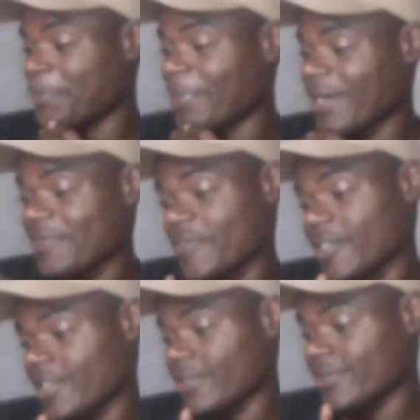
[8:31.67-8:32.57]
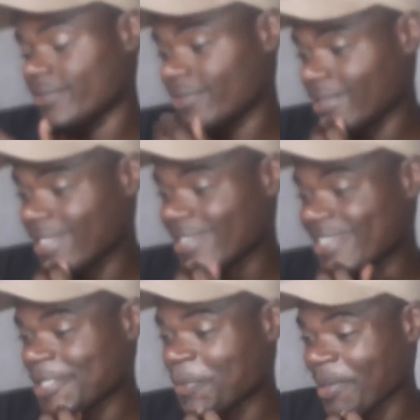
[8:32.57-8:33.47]
para ver esse
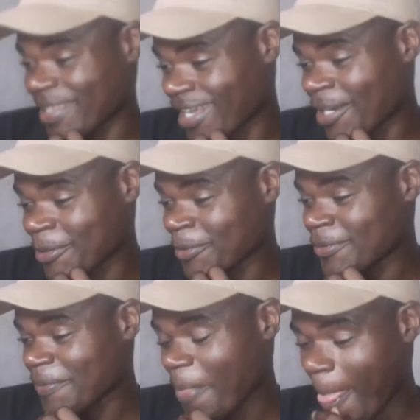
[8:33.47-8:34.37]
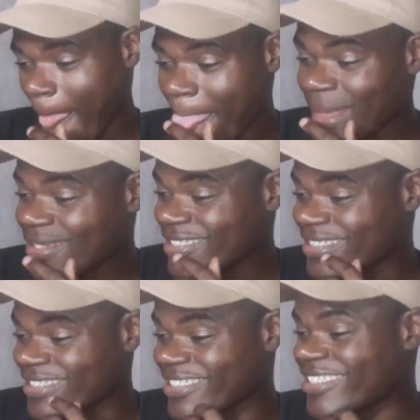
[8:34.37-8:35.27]
espetáculo
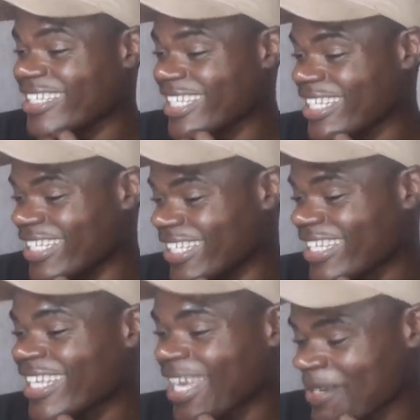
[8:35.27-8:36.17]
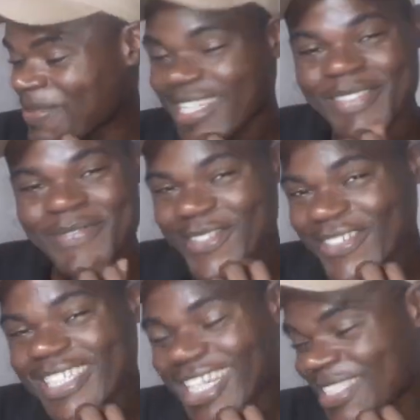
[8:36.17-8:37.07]
de queimar de fogo
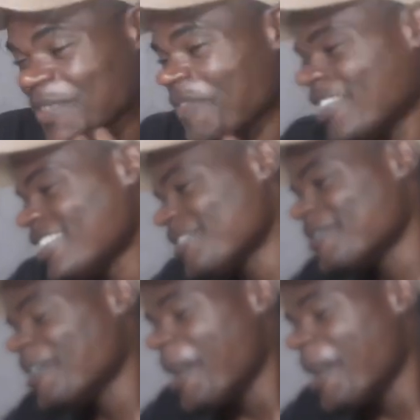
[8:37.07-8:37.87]
de artifício,